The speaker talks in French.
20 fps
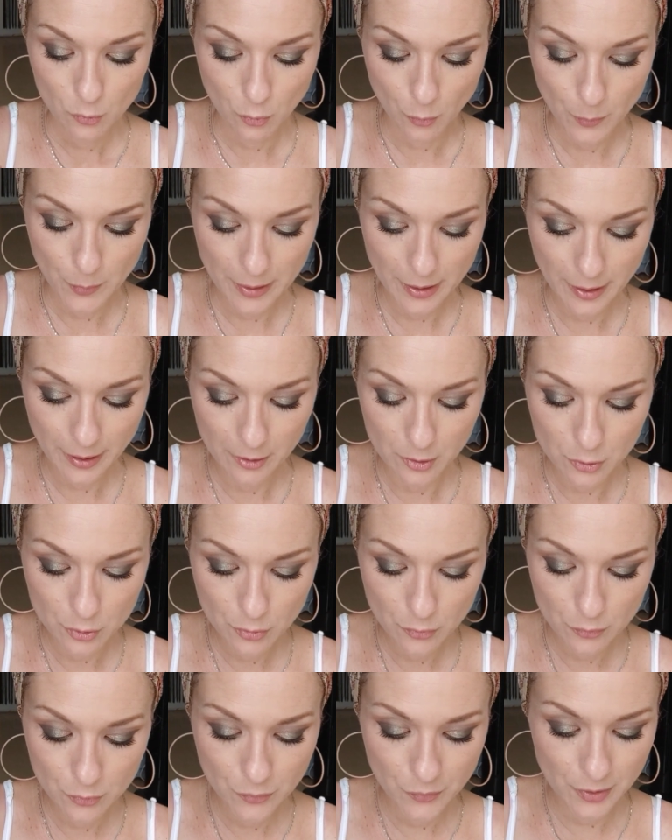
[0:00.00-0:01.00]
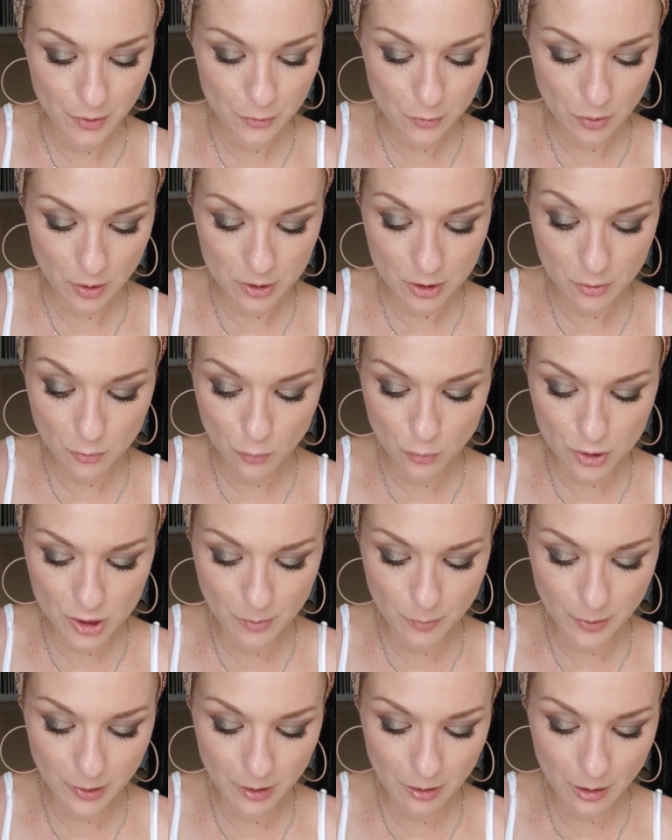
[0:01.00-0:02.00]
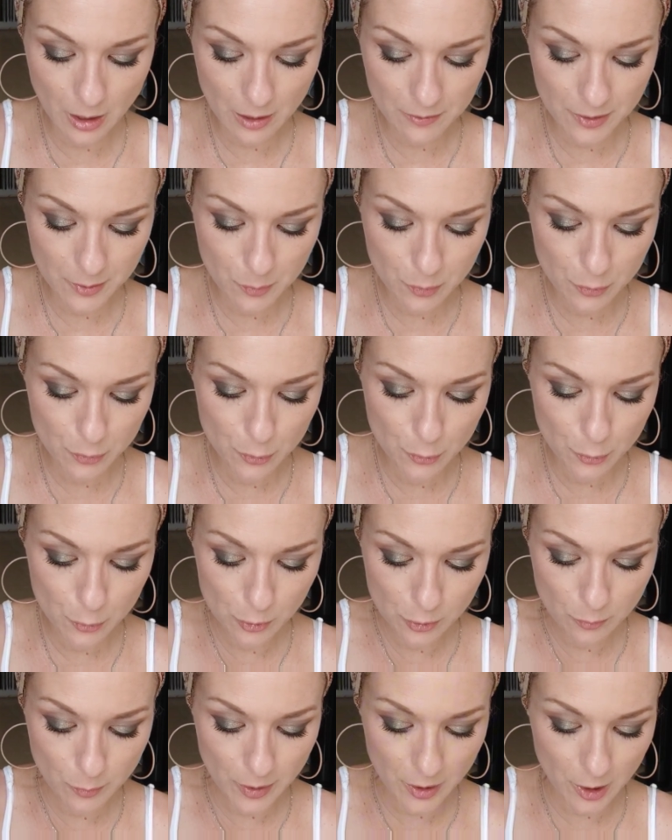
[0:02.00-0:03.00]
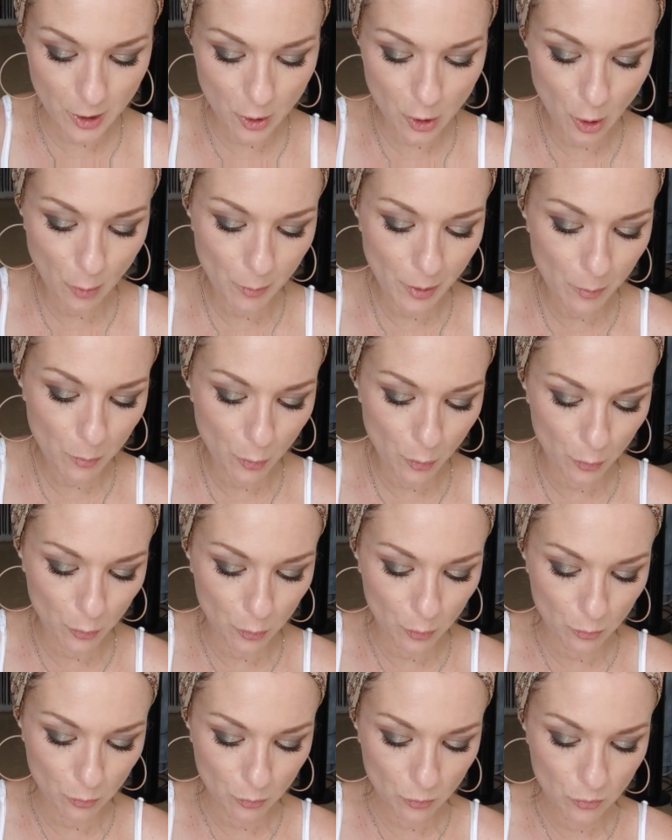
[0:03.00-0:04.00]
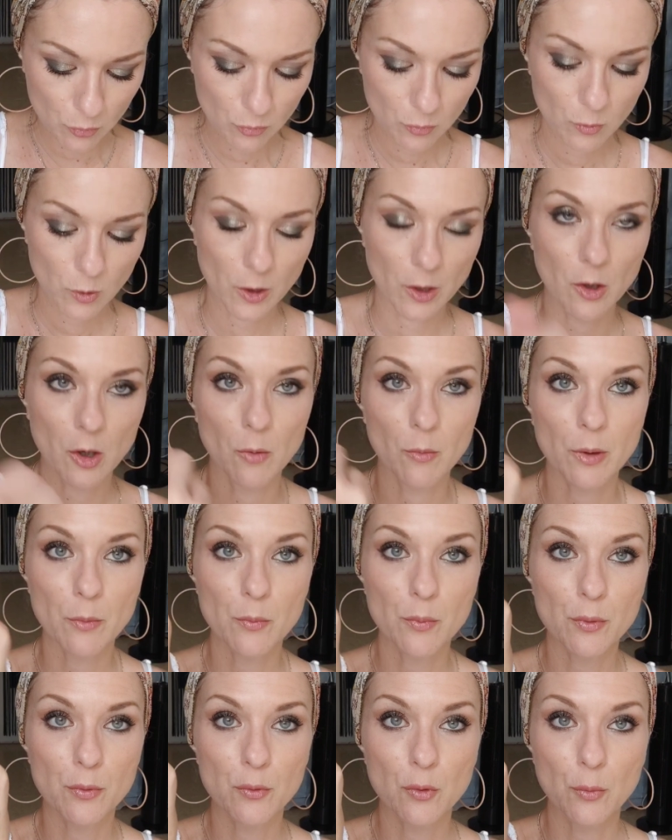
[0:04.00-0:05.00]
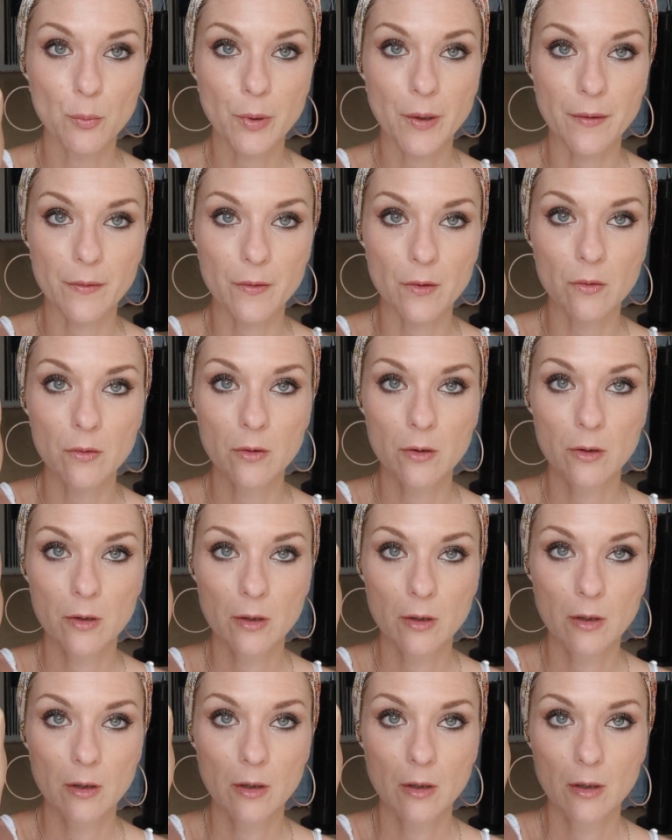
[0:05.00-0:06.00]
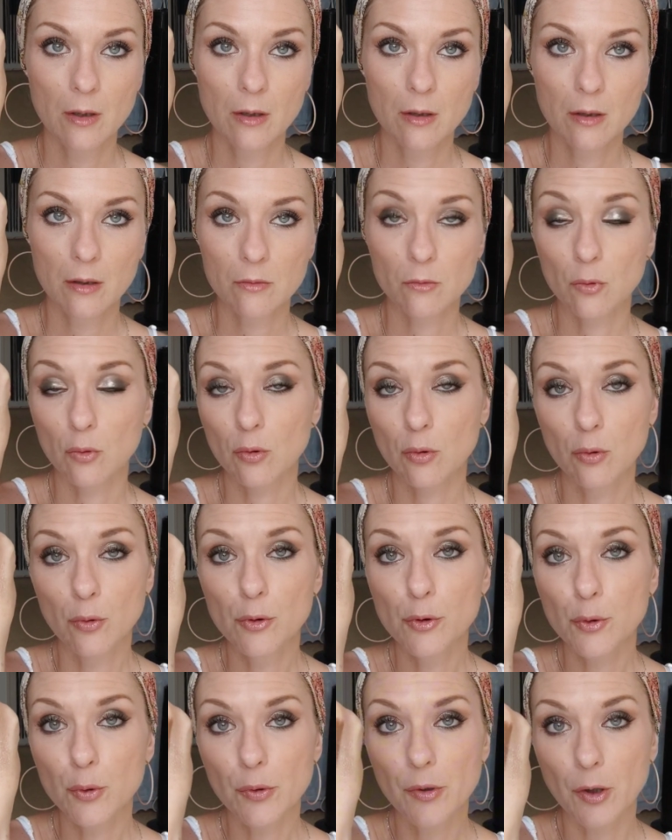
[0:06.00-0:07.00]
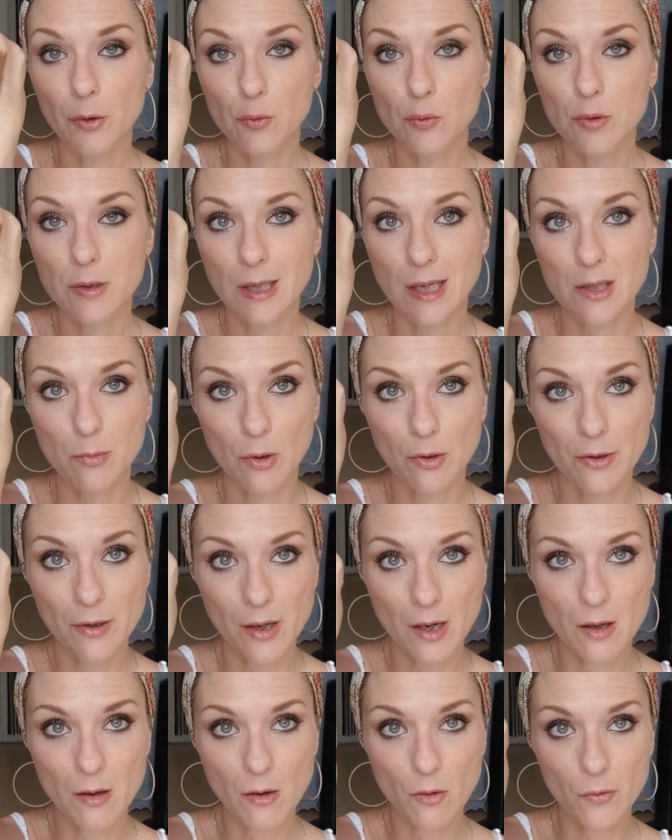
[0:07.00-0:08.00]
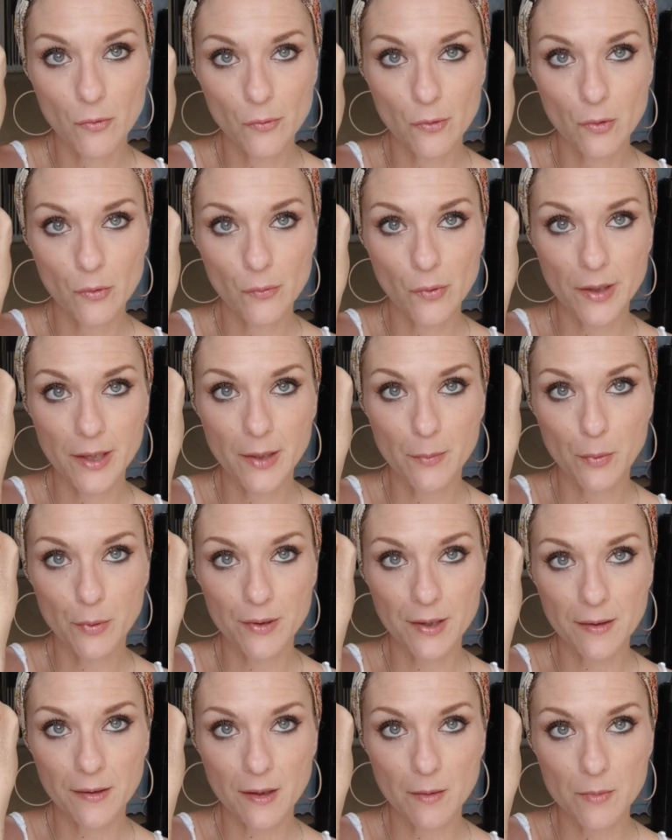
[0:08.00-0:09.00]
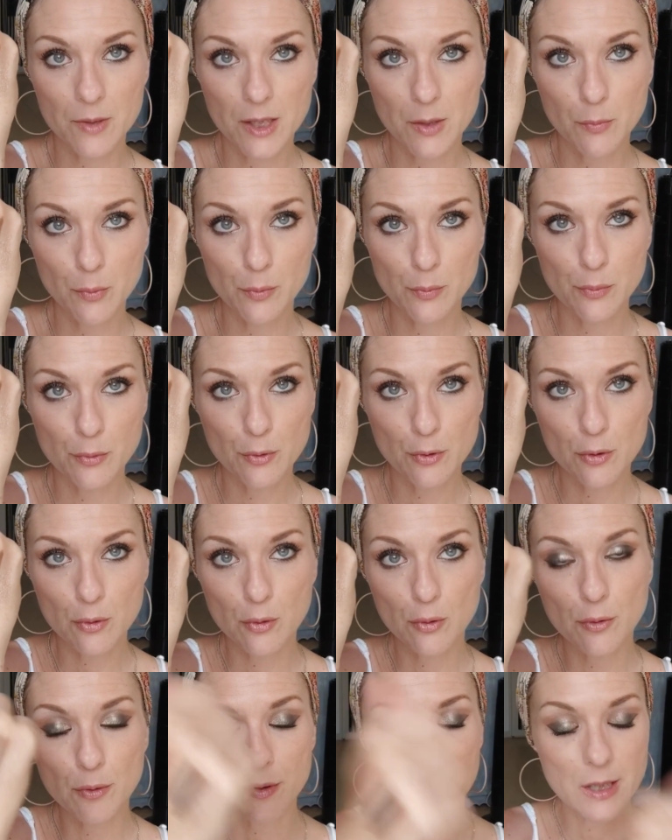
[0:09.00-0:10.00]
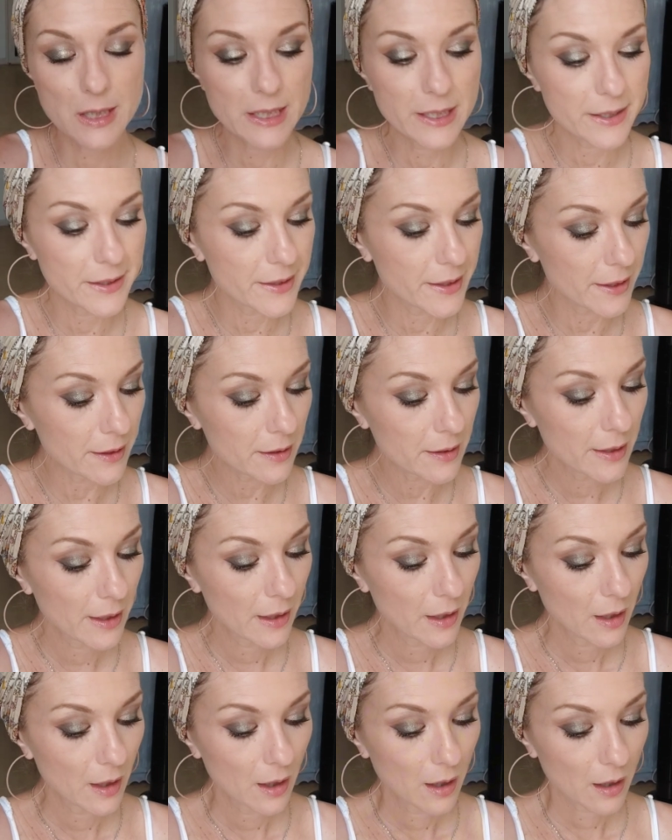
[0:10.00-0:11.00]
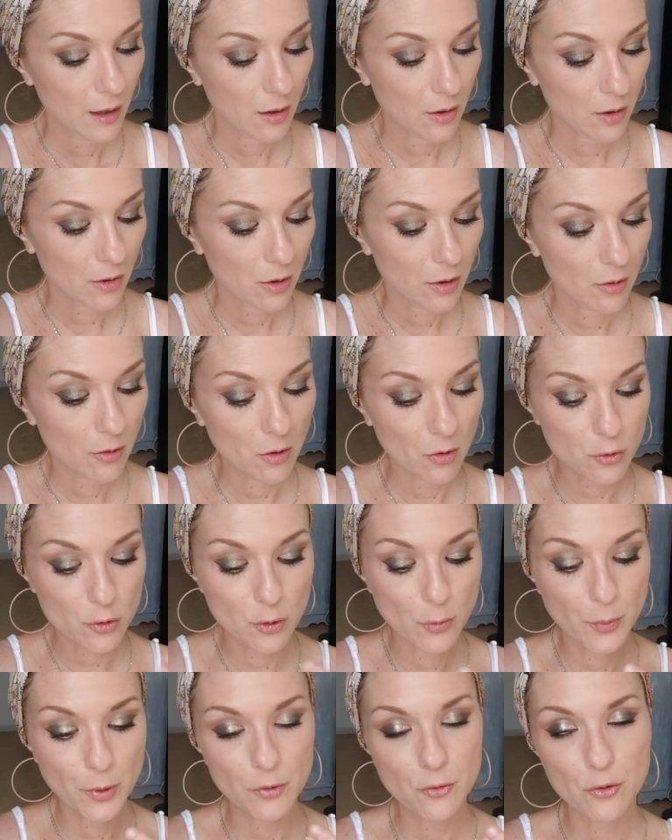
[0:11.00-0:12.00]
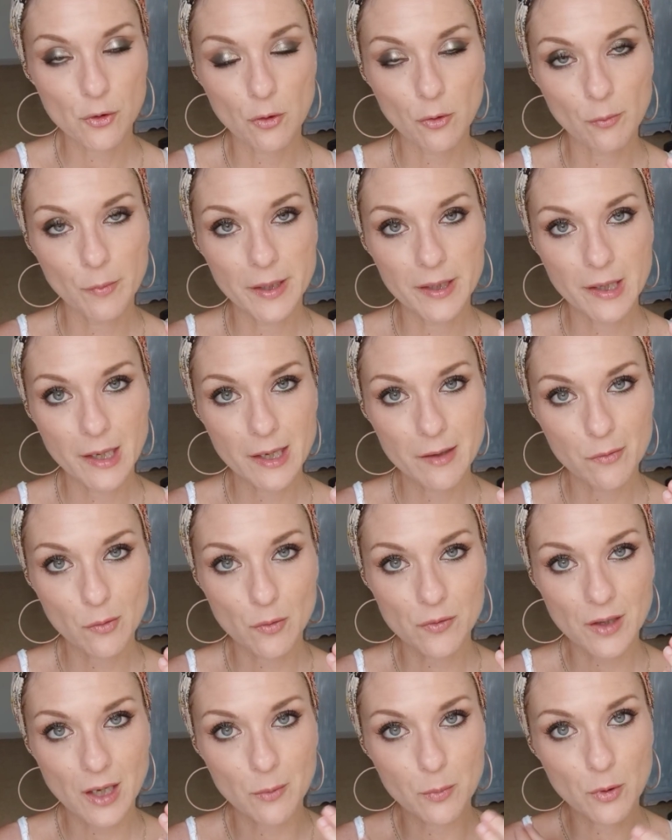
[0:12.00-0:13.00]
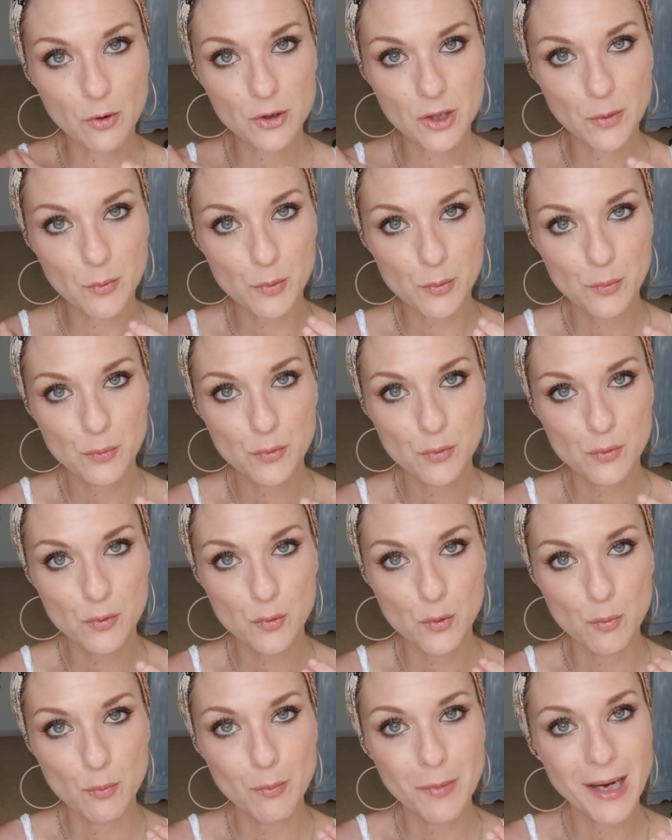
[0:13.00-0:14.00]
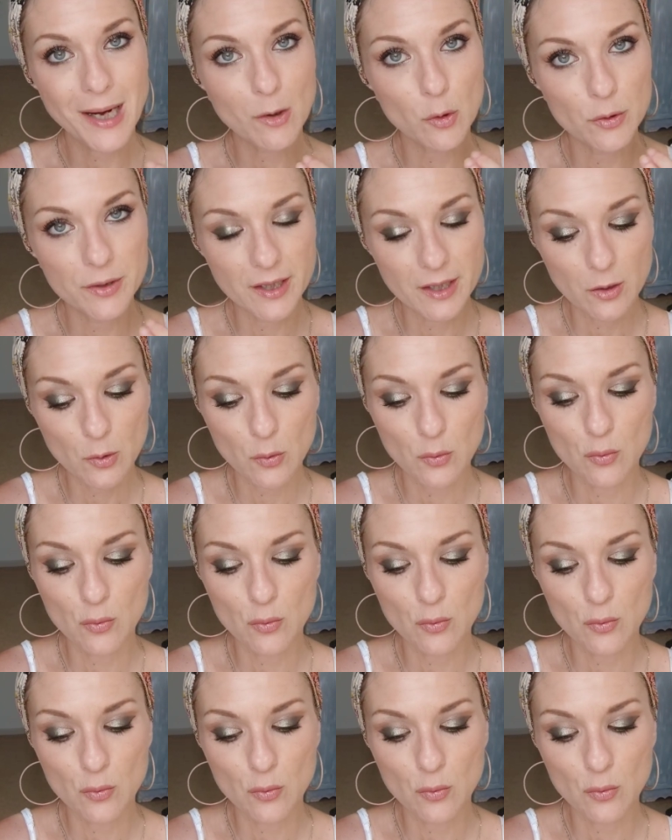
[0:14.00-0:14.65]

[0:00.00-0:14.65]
Donc pareil, je vous fais le swatch. Donc j'ai pris un des plus nude, mais qui est quand même, euh, qui est quand même plutôt présent. Donc le nude dans toute sa splendeur. Alors vous le voyez peut-être un petit peu plus chaud que ce qu'il n'est. Euh, quand je le porte sur mes lèvres, on se rapproche un peu plus du marronné que